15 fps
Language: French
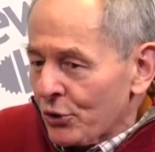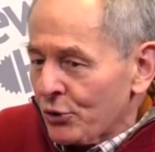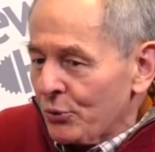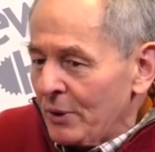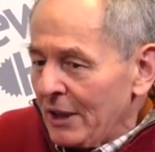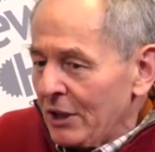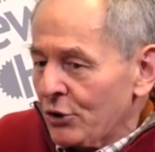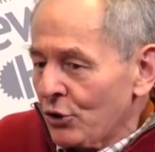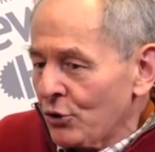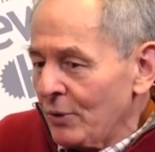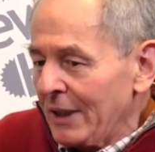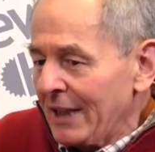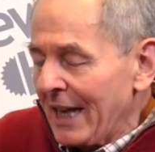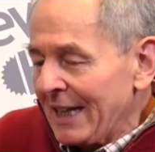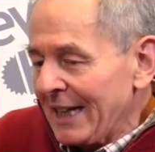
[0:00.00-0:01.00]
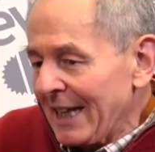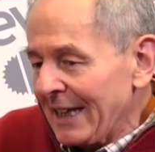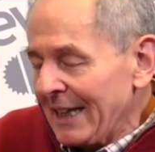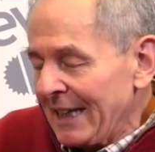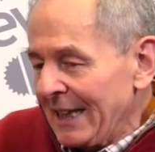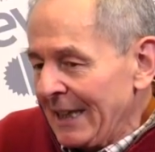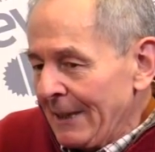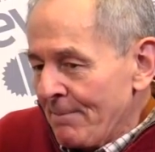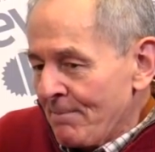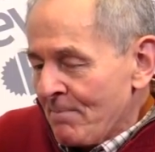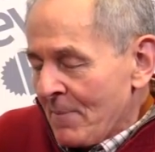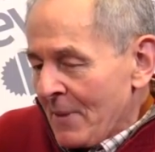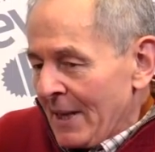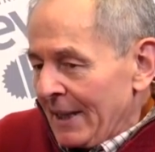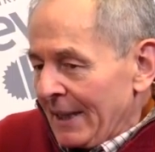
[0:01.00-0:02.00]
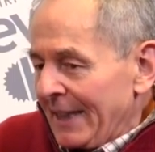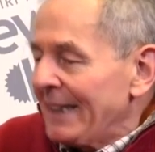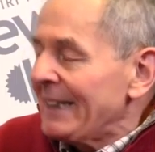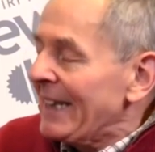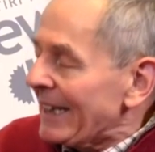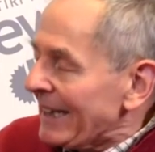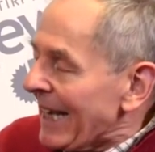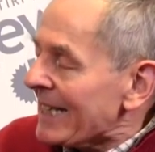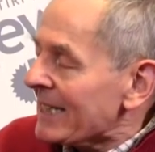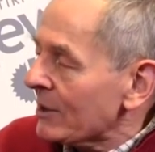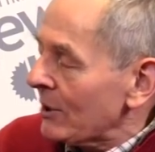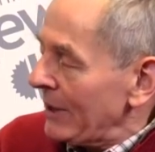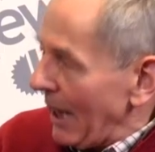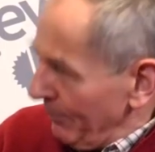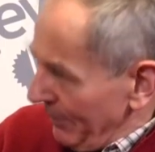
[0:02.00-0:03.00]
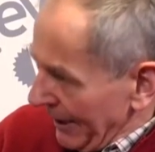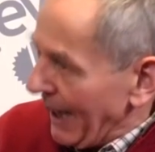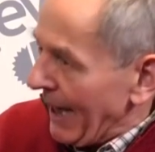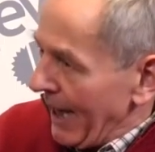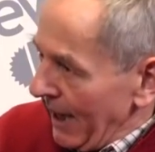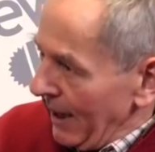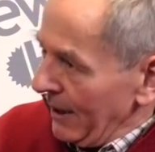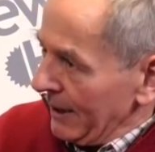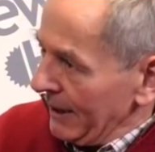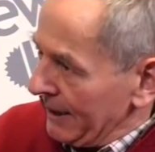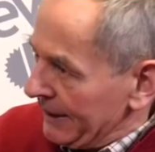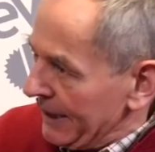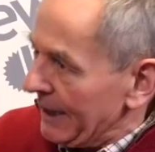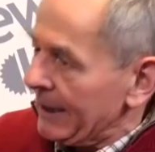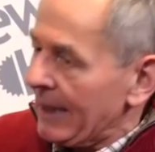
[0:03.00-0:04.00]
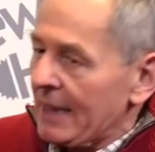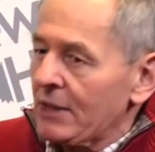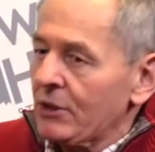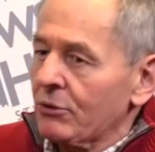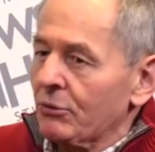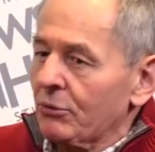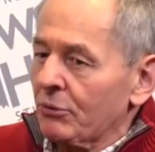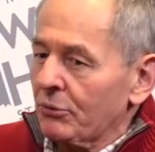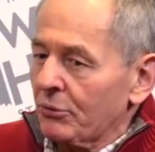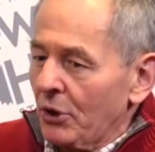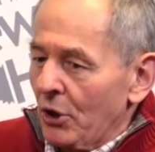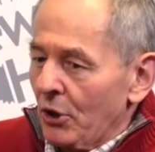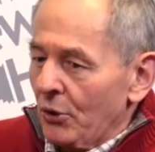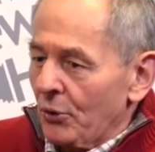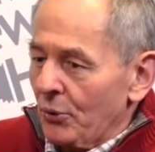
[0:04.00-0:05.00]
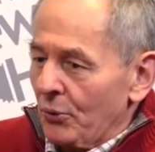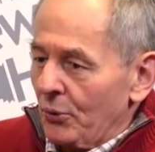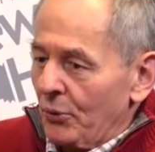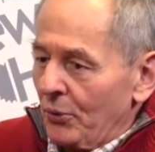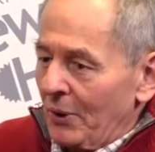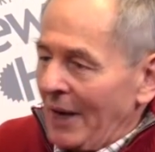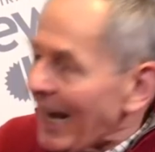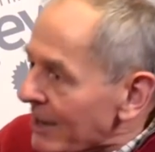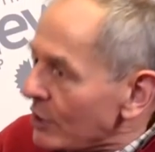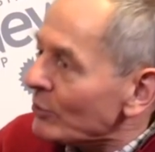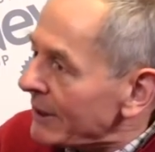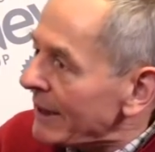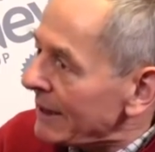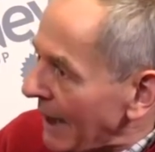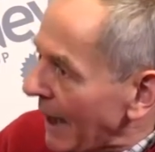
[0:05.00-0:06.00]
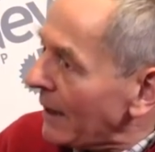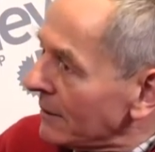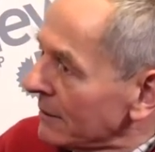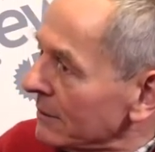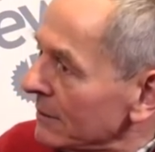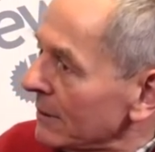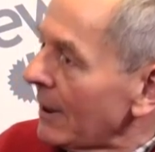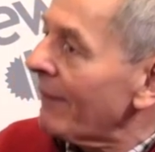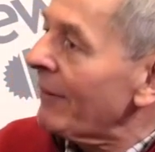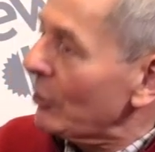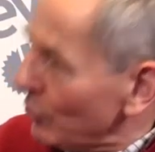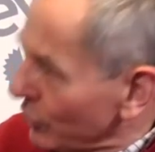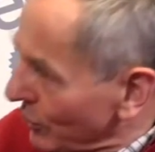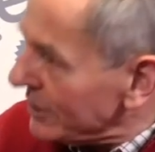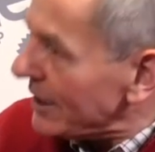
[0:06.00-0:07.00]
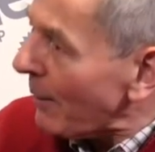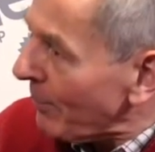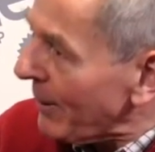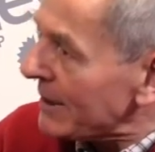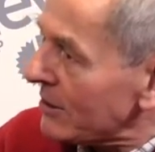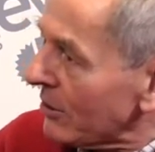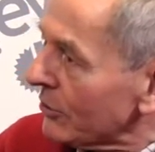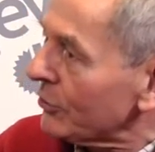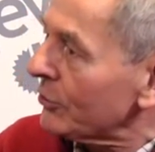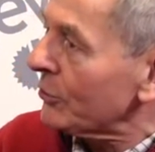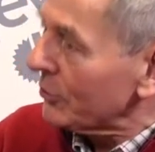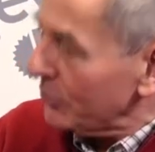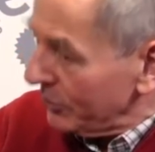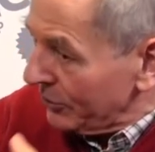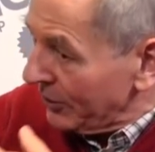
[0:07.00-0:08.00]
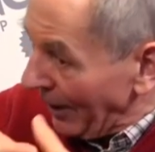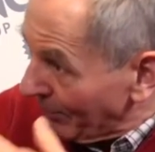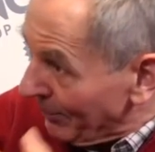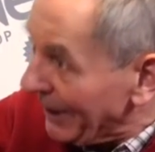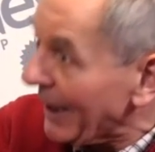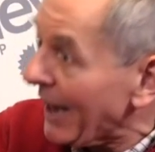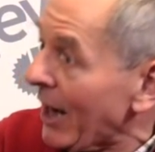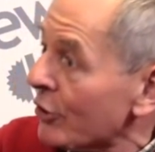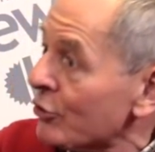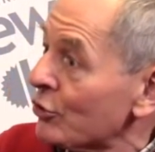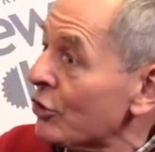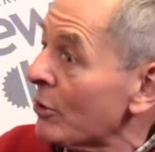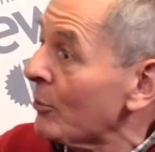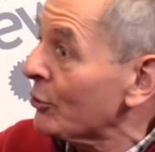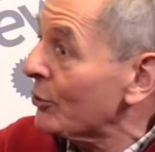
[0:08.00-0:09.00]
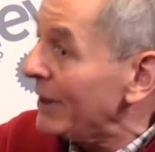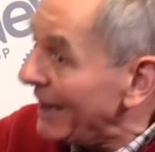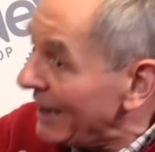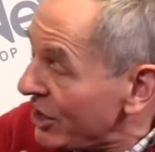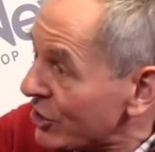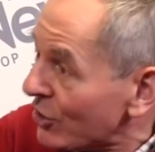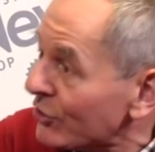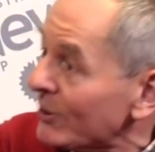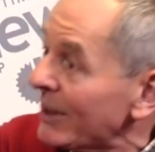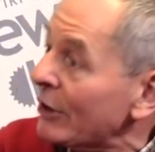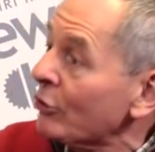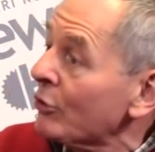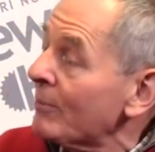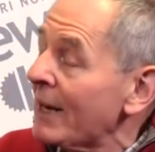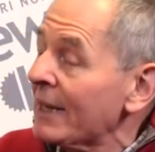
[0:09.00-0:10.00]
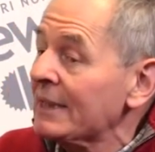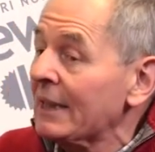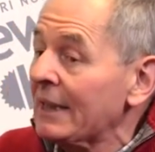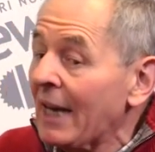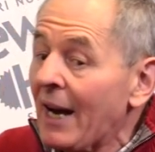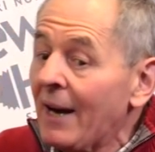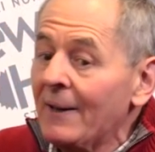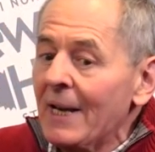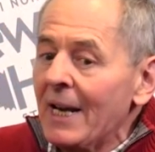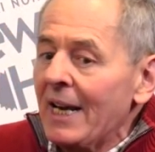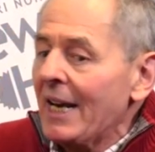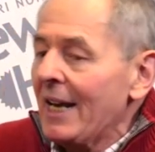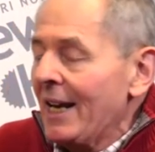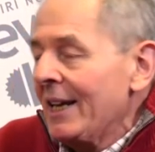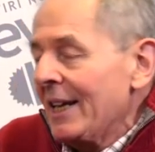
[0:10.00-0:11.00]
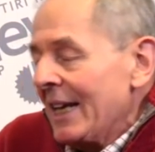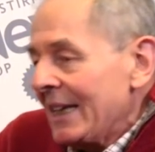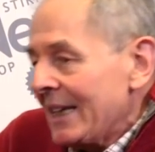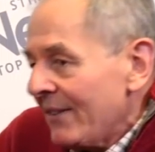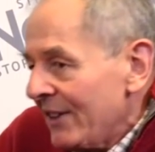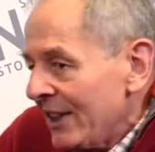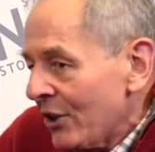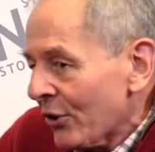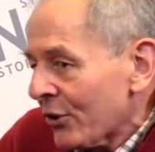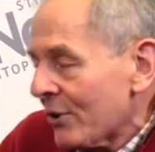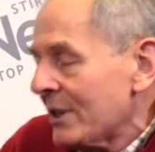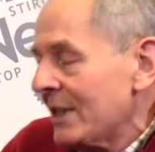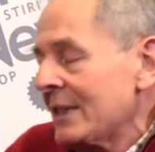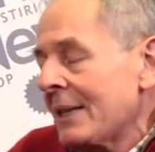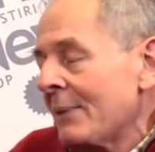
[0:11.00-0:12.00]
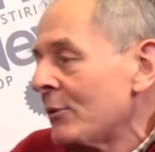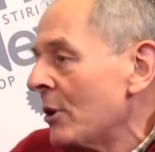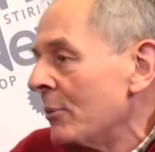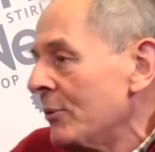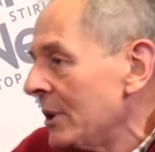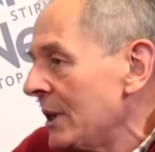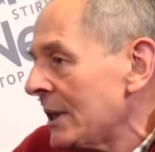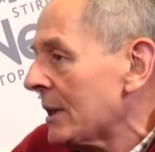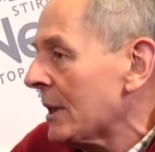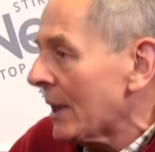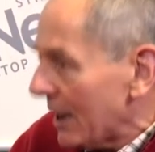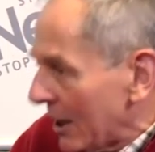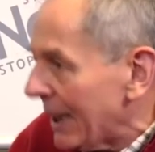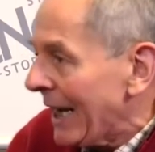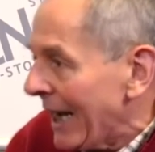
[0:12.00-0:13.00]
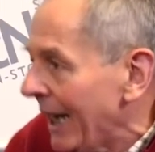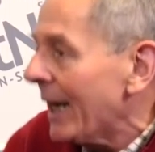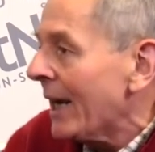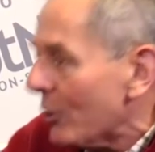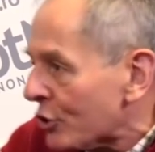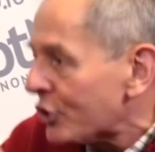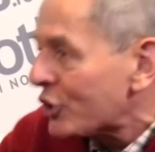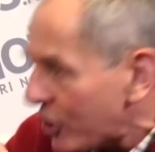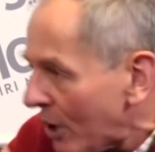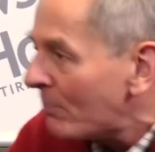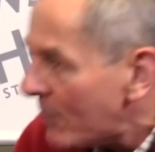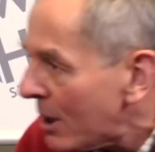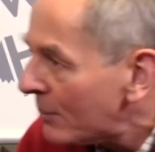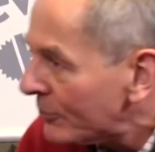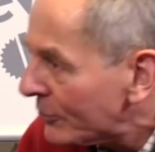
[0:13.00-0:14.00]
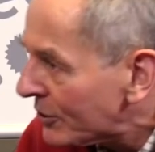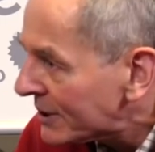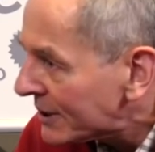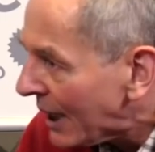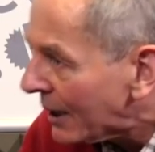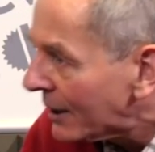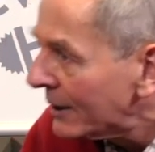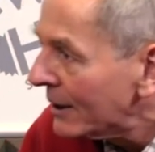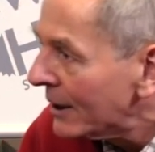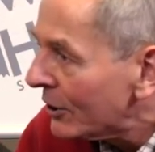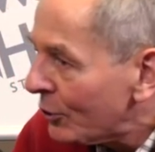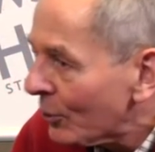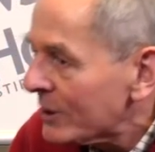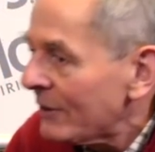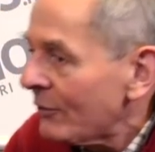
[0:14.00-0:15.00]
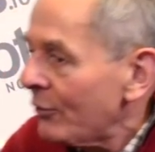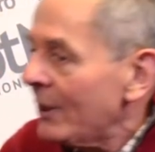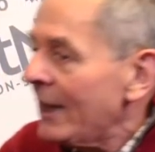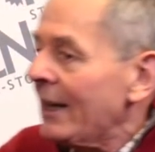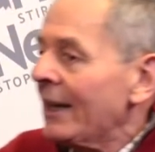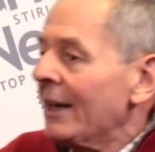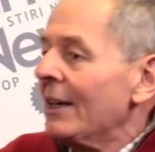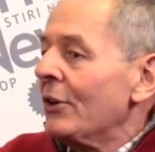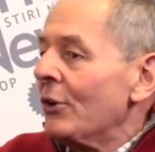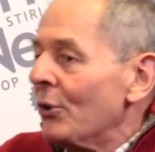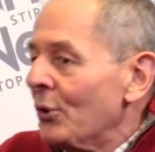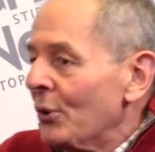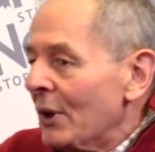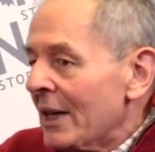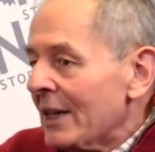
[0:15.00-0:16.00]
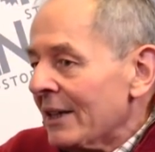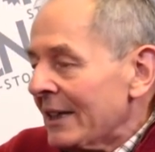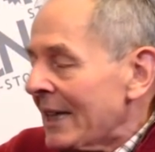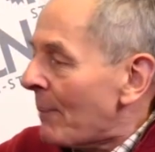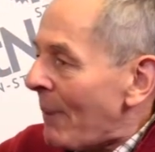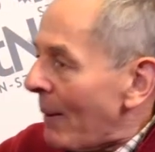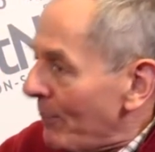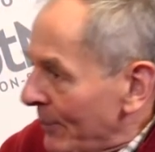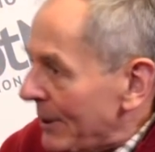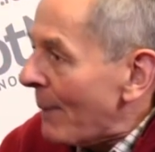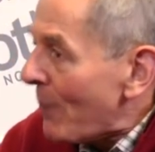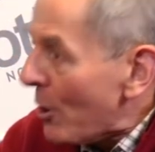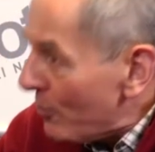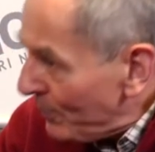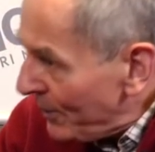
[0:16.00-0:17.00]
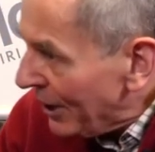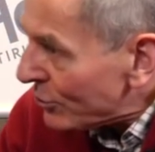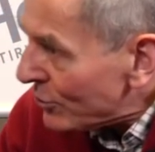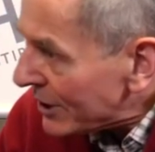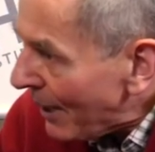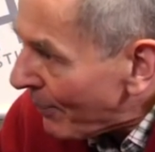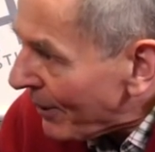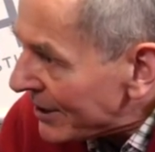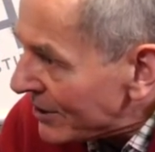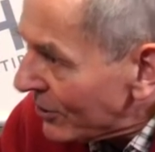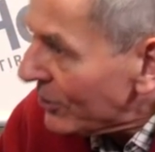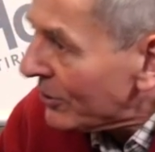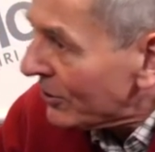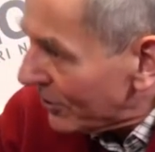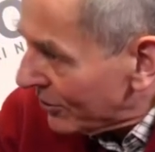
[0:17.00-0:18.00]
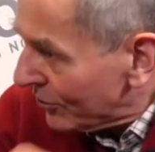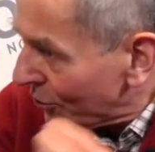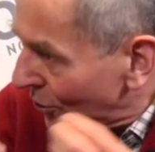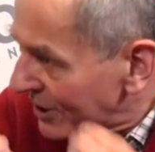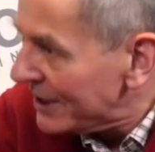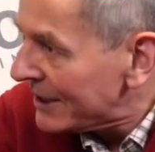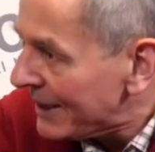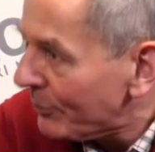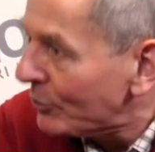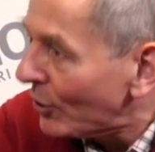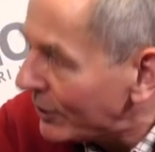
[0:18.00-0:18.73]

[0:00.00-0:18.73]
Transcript: suis, quelqu'un qui déteste l'arbitraire, qui déteste la raison d'État, avec tout ce que ça représente d'arbitraire, justement, de négligence de l'être humain, etc. Et il est évident que le système communiste et le summum de ça. Donc, si vous voulez, euh, il n'y a, pas, eu pire jusqu'à présent que le système